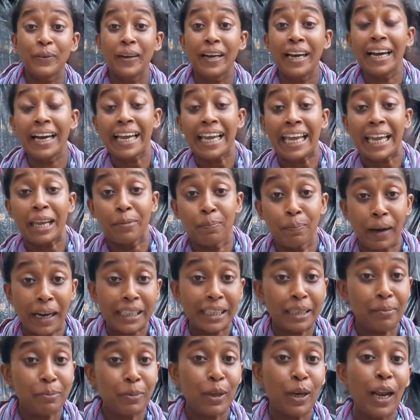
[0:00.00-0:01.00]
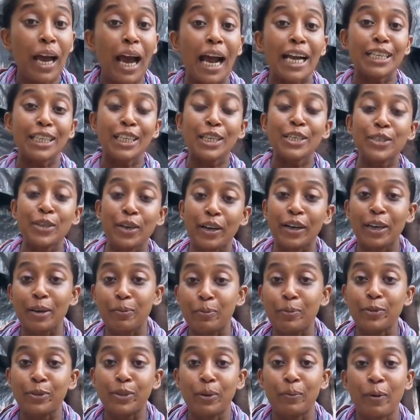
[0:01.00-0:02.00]
আপনারা এই বাদামতলা আশির সঙ্গের
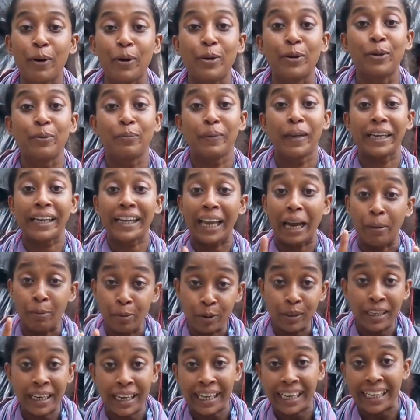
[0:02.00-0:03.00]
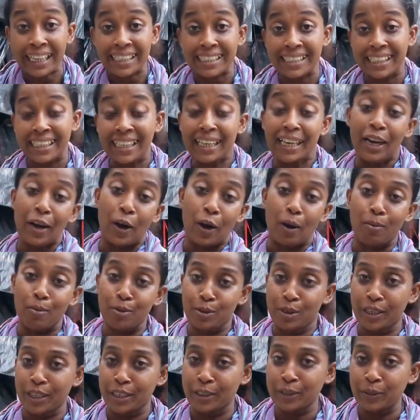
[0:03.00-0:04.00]
পুজো মণ্ডপটা কেমন লেগেছে
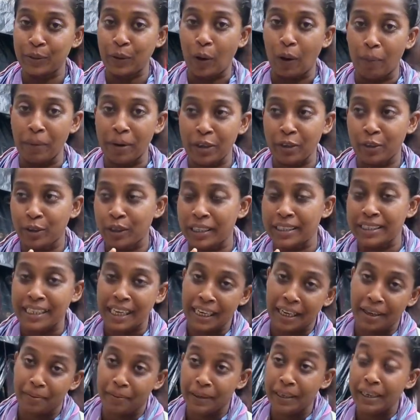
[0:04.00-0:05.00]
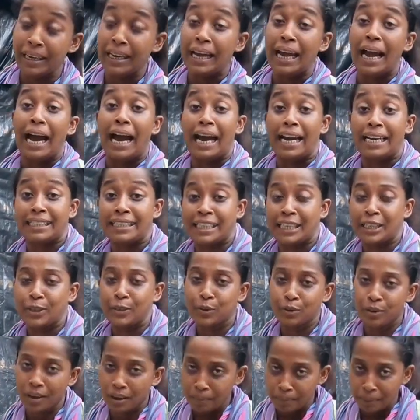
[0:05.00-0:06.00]
অবশ্যই কিন্তু কমেন্ট করে জানাবে আর
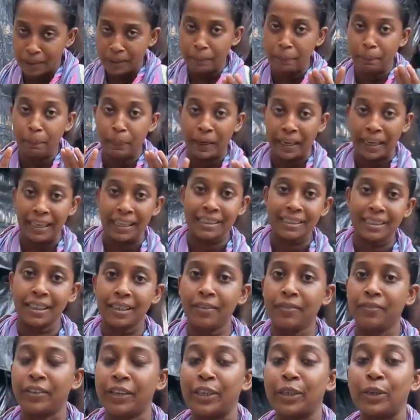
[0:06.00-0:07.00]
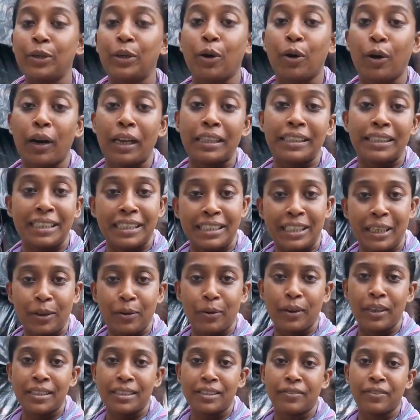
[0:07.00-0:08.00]
যেটুকু আমি পেরেছি ভিডিও করার চেষ্টা
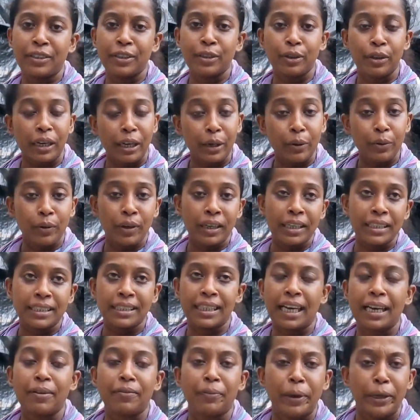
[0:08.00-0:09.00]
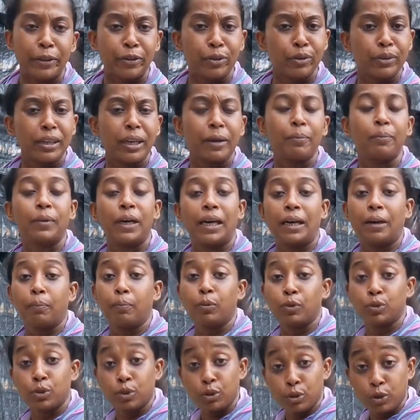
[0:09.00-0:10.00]
করেছি ভিডিওটা করেছি আর ভেতরটা
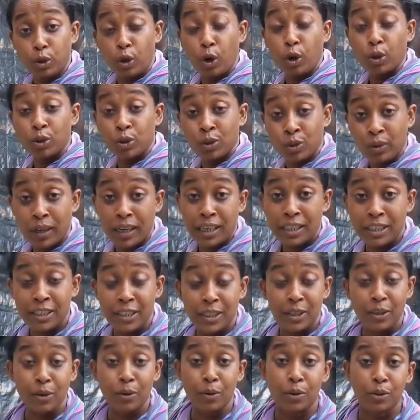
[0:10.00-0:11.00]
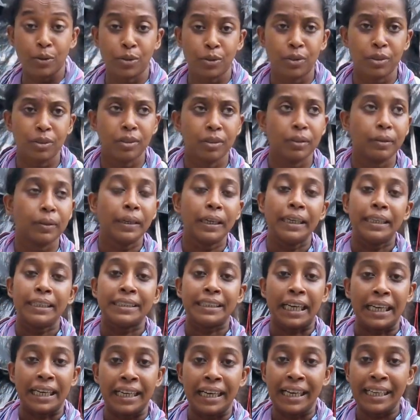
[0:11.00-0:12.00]
প্রচণ্ড অন্ধকার ছিল ওর জন্য
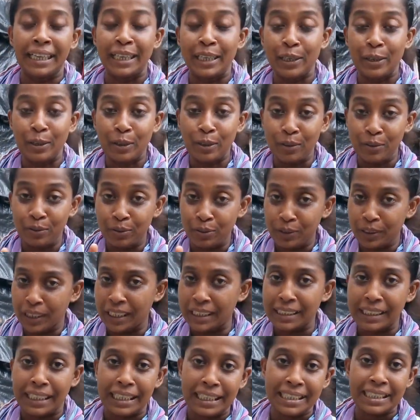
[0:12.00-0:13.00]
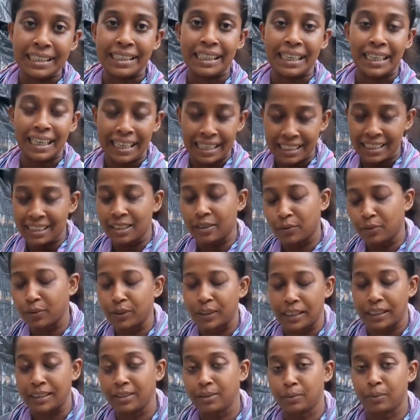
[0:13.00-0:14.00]
জানি না কীরকম ফুটেজ এসছে এসছে
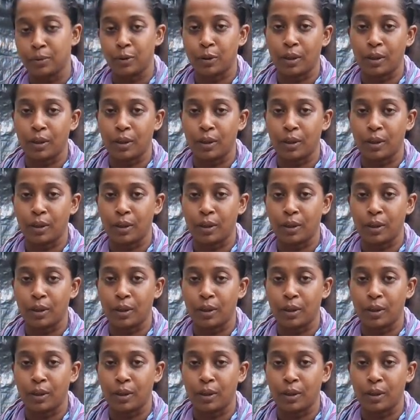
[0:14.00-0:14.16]
ফুটেজ